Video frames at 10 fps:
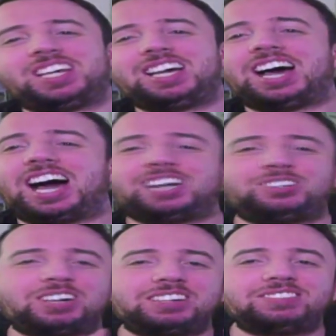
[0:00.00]

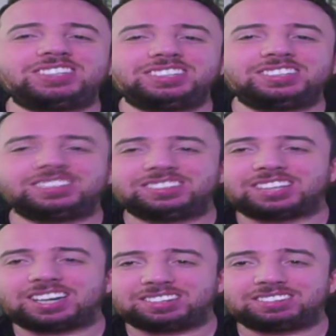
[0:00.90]
Aktuell, wie
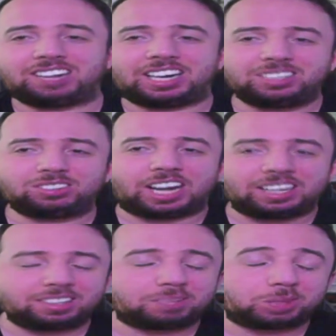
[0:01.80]
der ein oder
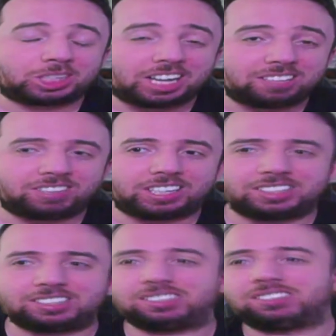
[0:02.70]
andere Bescheid
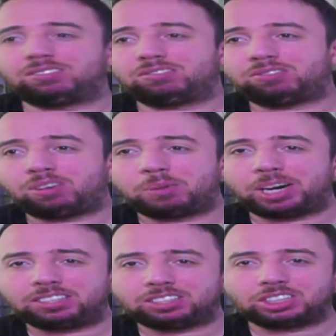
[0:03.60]
weiß,
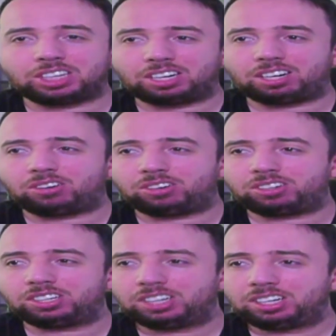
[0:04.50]
vorbereite ich ja auch
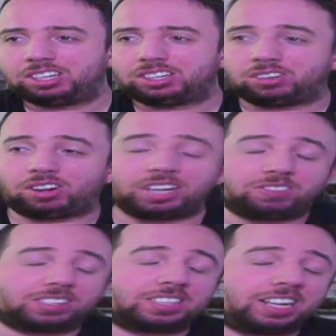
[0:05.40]
noch,
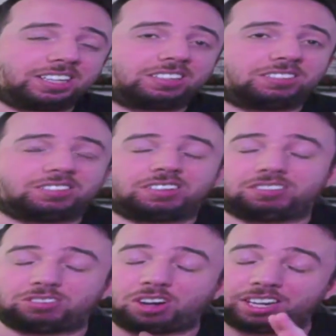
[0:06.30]
etwas läng äh,
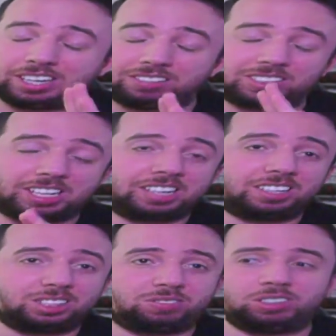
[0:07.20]
noch ein etwas
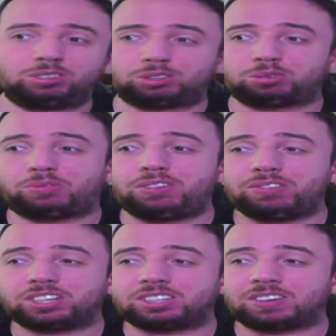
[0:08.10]
längeres Video zu
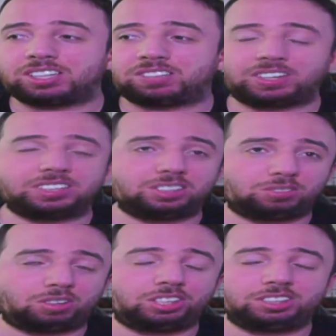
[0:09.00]
FIFA 22,
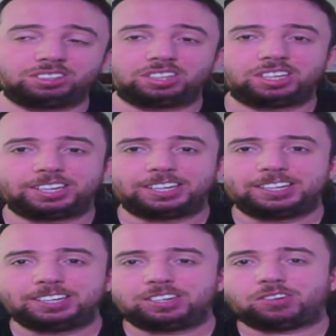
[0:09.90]
Freunde.
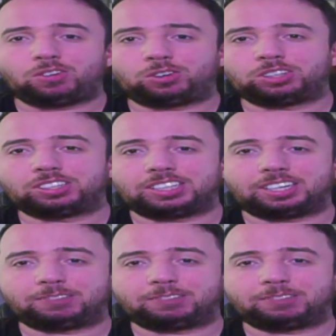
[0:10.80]
Und ja,